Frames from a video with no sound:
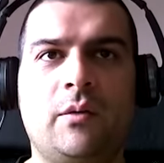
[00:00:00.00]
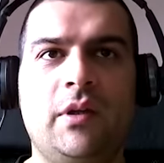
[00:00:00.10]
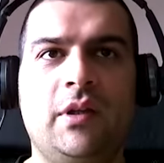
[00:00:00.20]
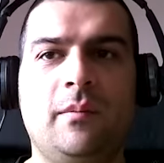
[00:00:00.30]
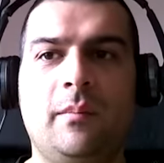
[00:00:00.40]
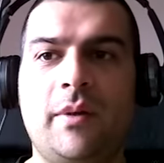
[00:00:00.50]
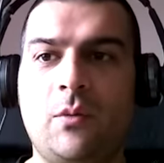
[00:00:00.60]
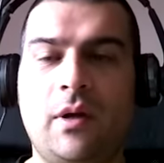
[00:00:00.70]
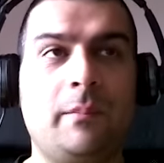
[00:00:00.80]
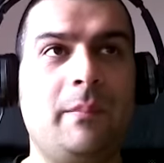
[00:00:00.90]
Quindi,
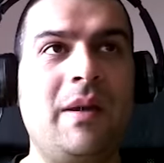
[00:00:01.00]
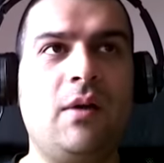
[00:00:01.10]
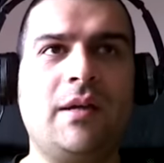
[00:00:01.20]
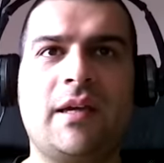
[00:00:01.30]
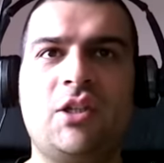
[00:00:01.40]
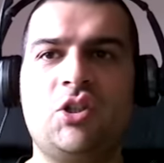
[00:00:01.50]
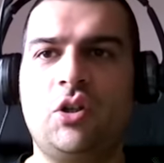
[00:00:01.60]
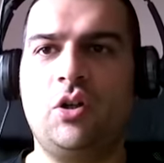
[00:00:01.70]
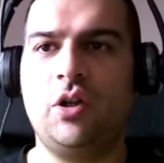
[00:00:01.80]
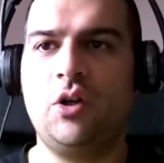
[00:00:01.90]
bello anche che ci
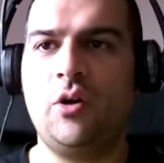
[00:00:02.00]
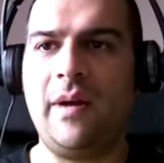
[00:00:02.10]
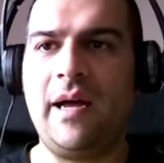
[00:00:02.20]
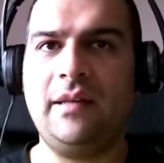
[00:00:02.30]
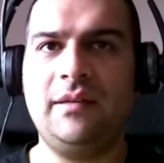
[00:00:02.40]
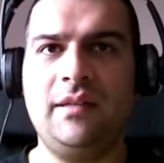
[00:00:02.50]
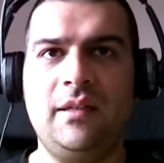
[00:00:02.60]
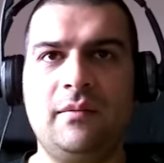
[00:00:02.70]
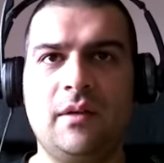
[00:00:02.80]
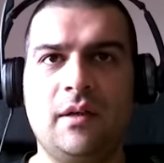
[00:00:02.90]
sono i
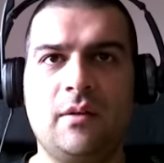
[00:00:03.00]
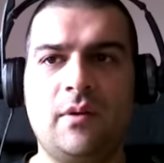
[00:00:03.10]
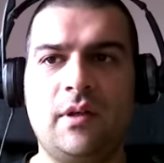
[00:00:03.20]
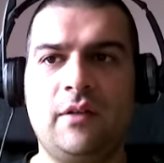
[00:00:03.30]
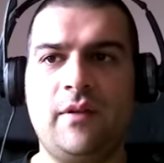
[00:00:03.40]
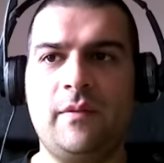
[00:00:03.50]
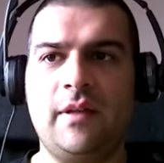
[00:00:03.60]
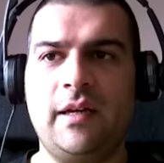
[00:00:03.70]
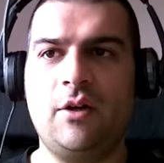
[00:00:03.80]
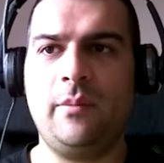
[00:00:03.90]
comandi, quindi fammi
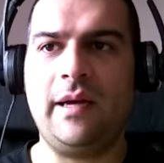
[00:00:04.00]
vedere i